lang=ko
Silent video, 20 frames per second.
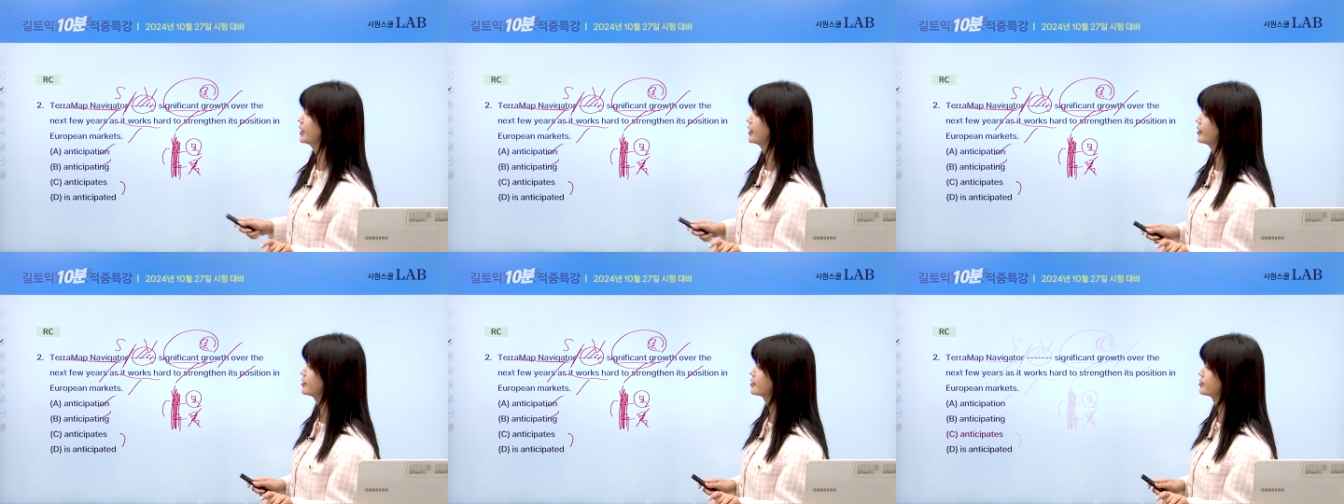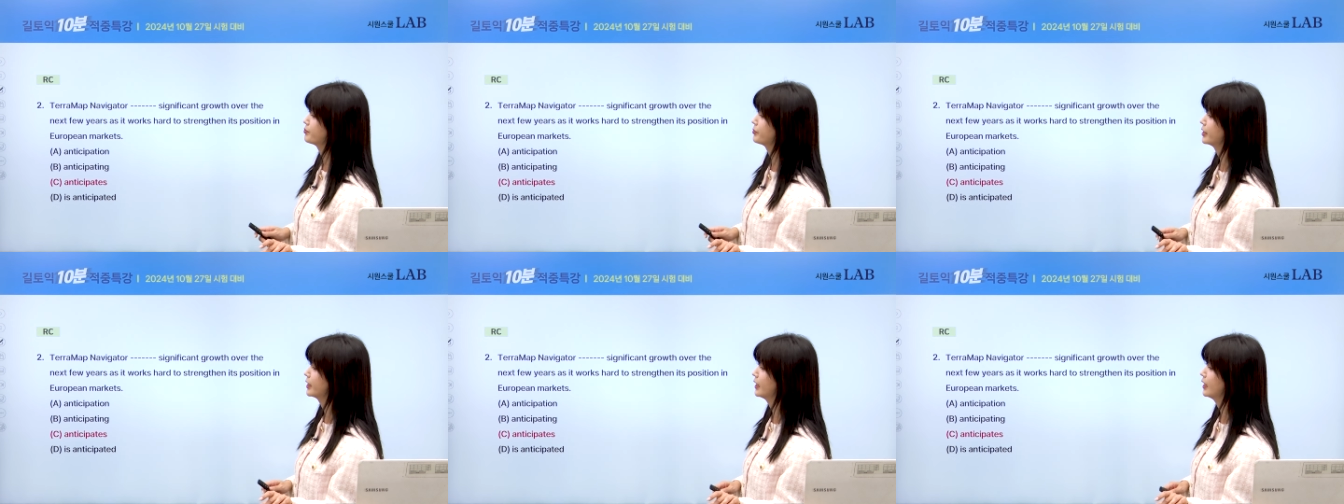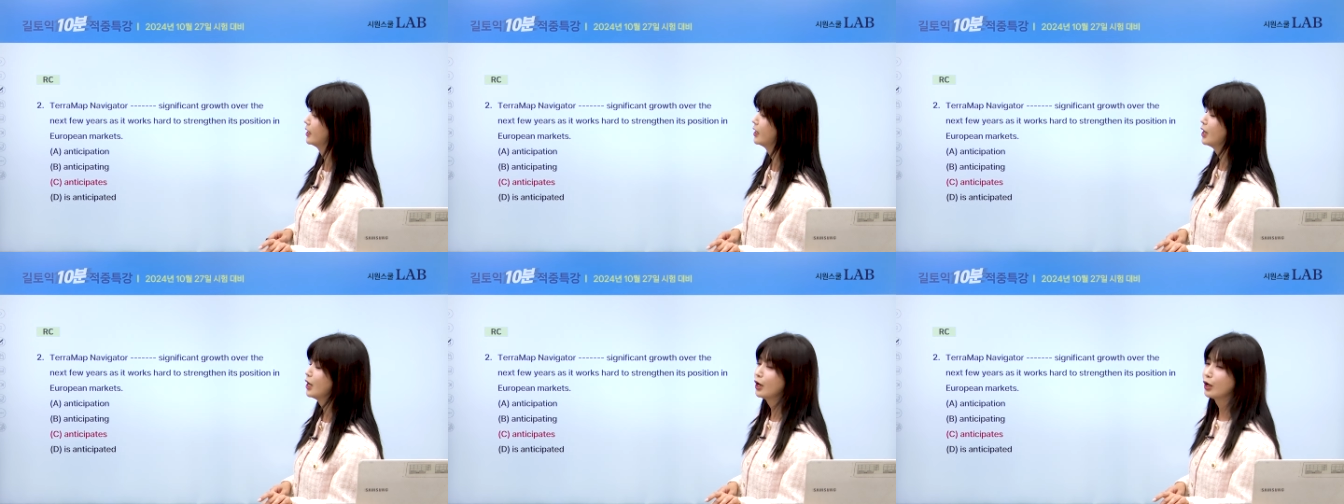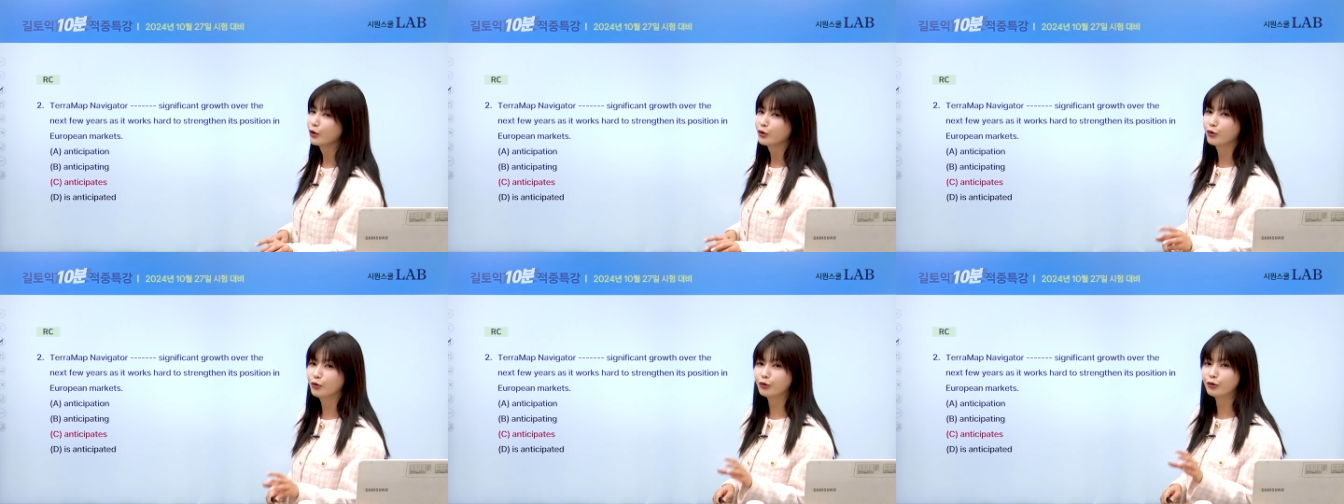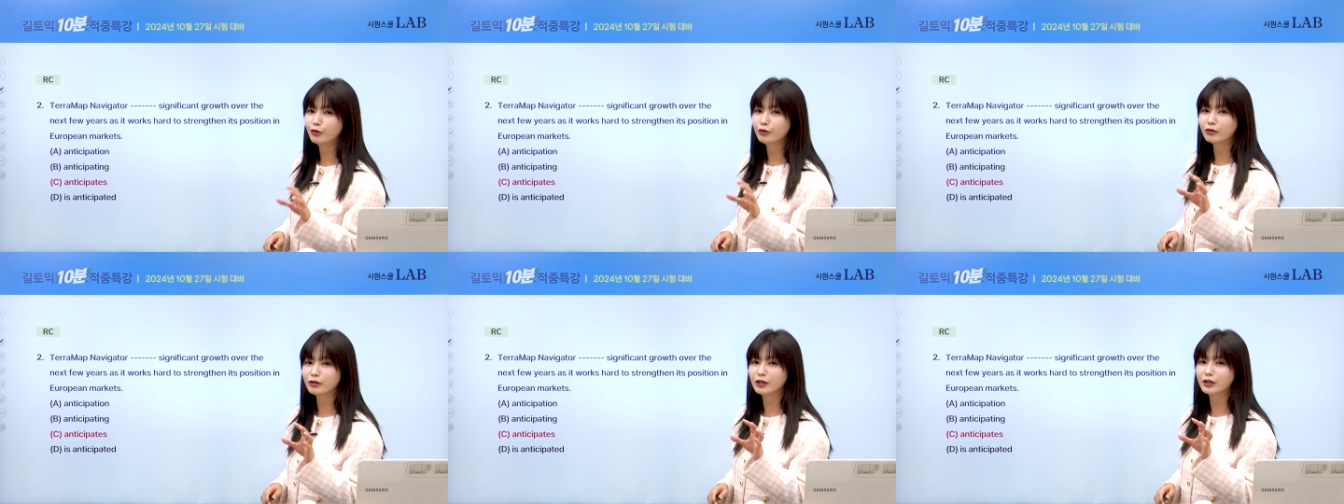되겠습니다.
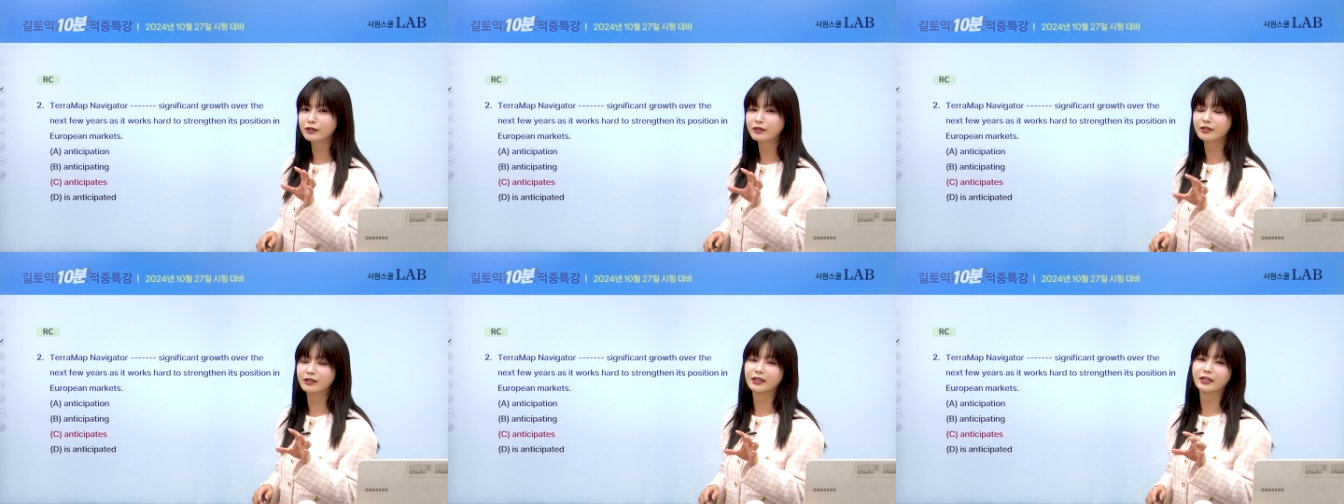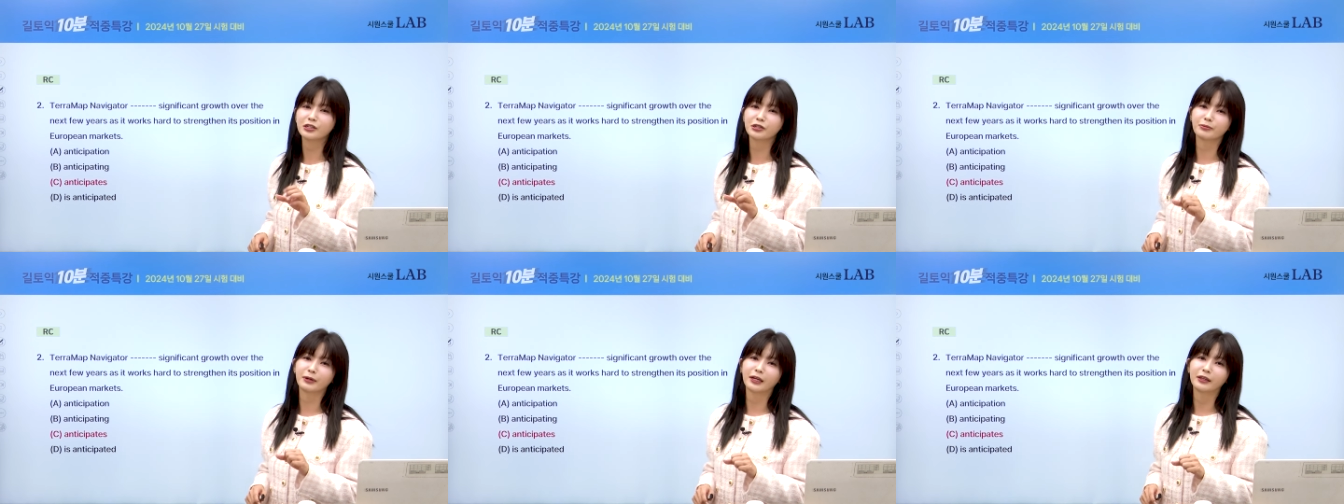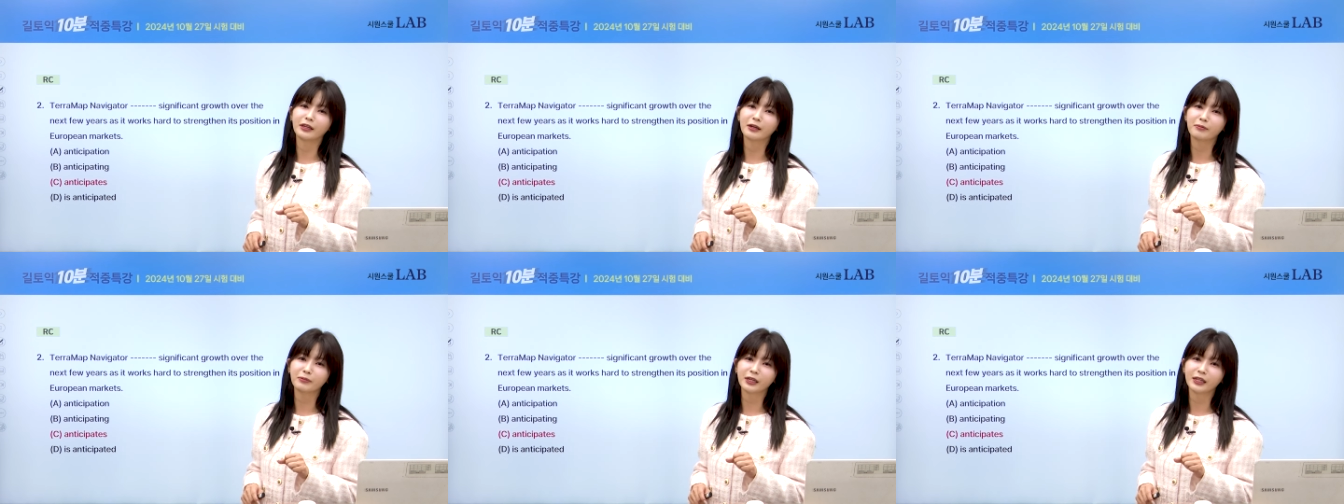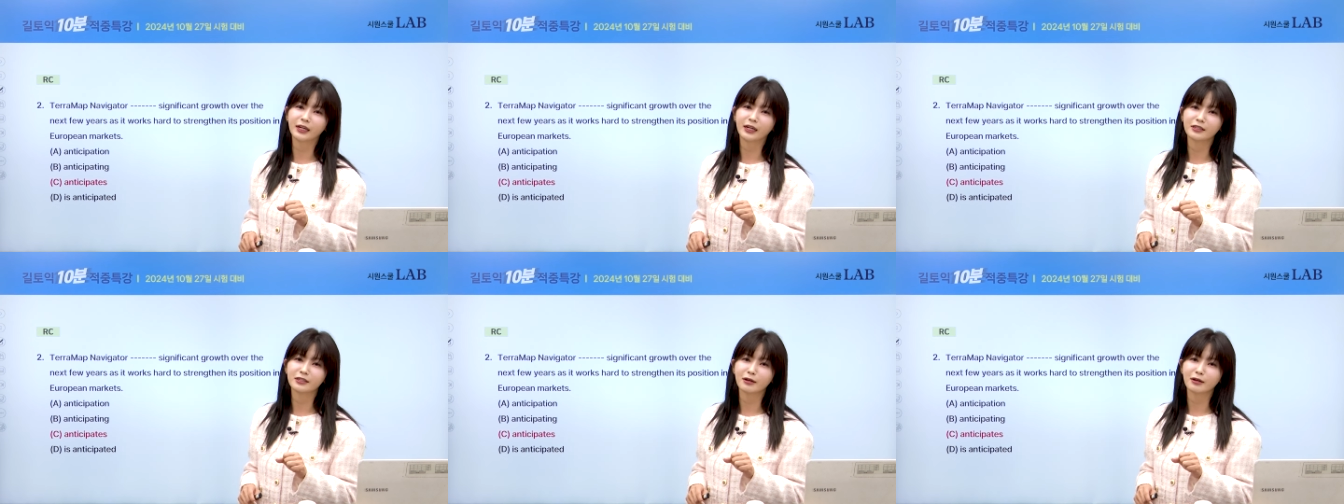요런 거 틀리시면 안 됩니다.